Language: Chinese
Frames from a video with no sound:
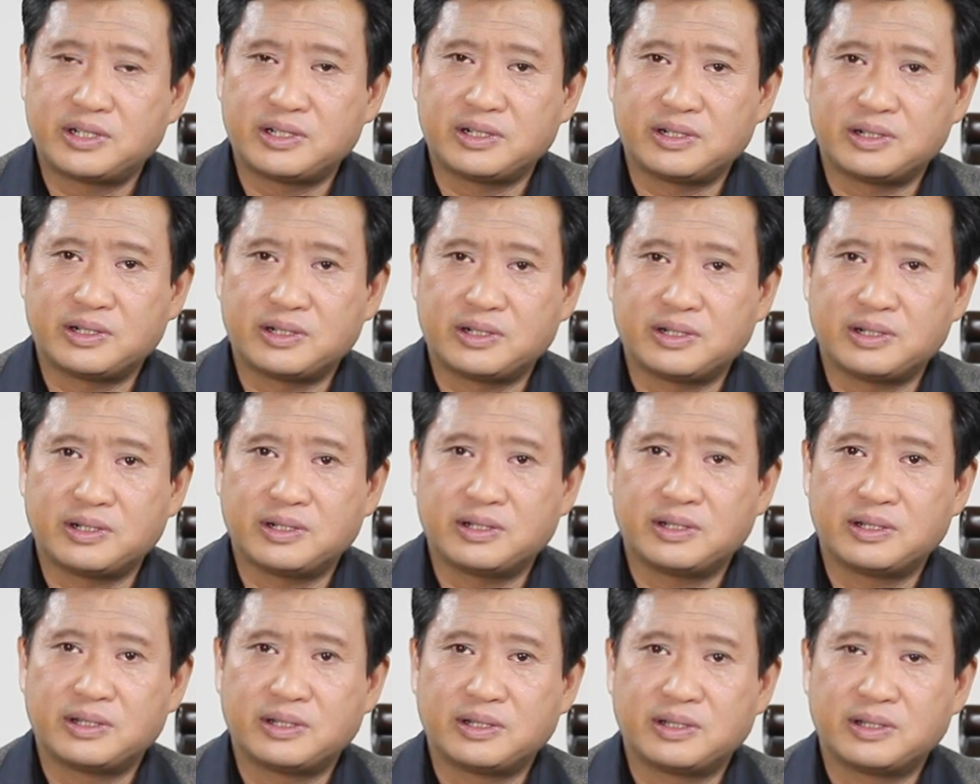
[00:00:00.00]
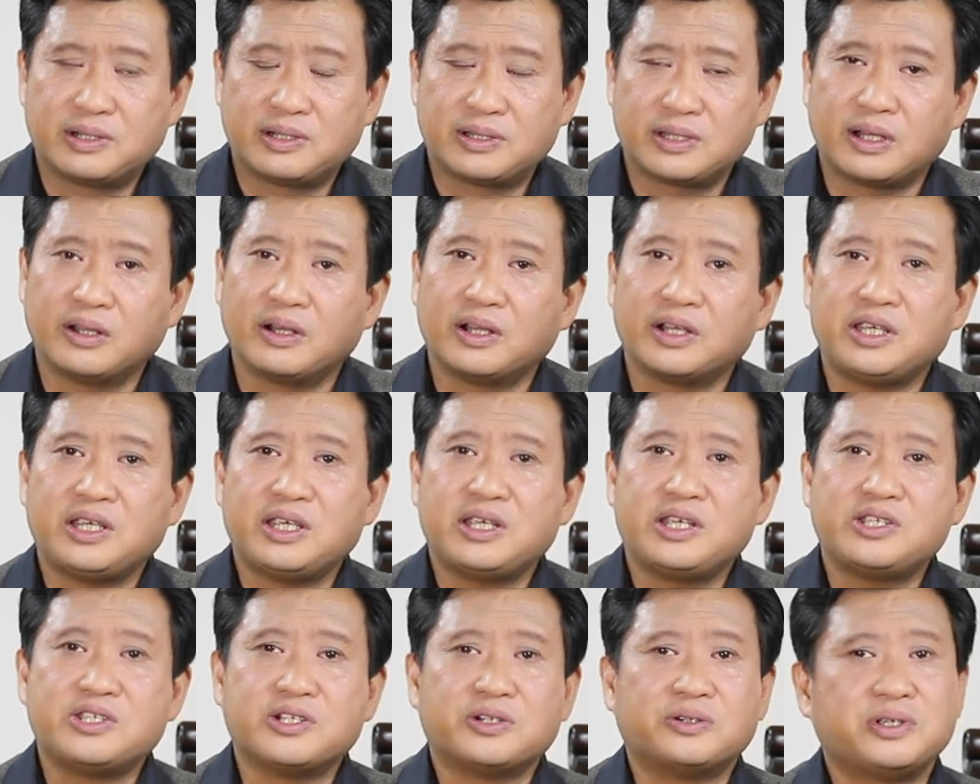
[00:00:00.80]
是到了
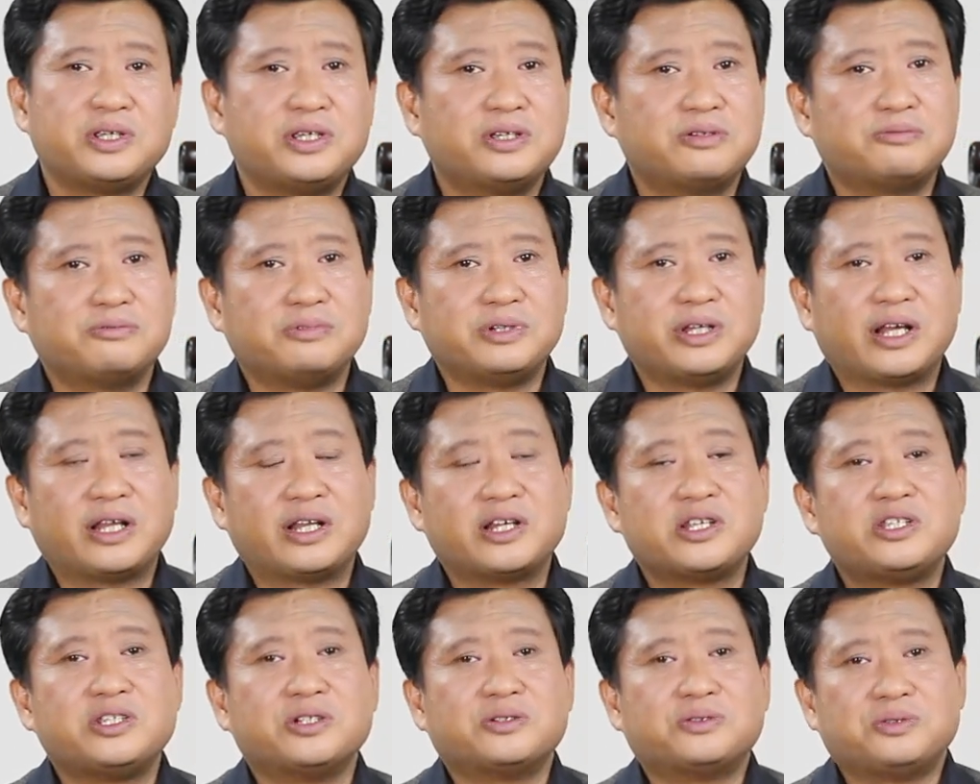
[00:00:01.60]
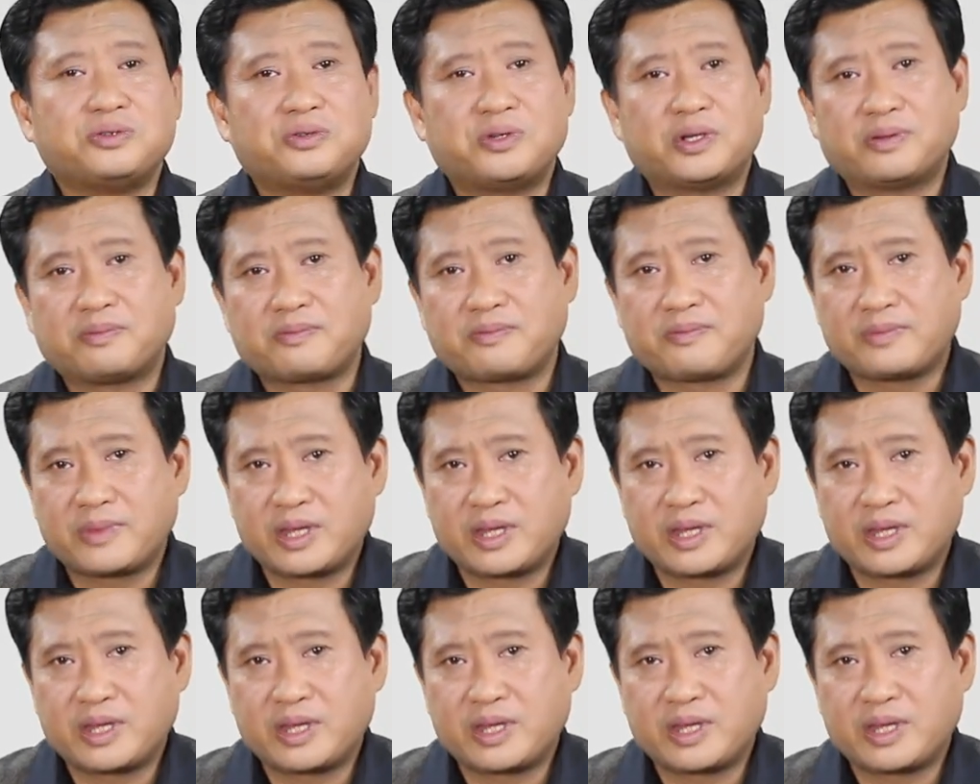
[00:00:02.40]
一九一五年的九月，